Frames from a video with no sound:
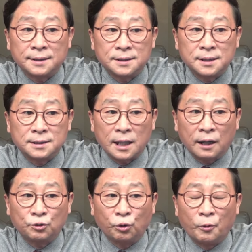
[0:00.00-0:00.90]
그치지
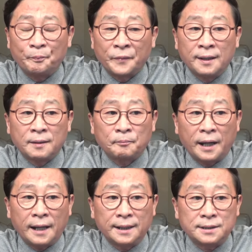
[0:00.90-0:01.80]
않고
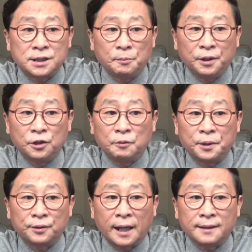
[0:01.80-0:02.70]
파리 시민을
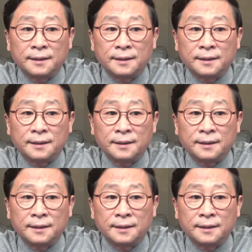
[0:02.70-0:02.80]
비롯한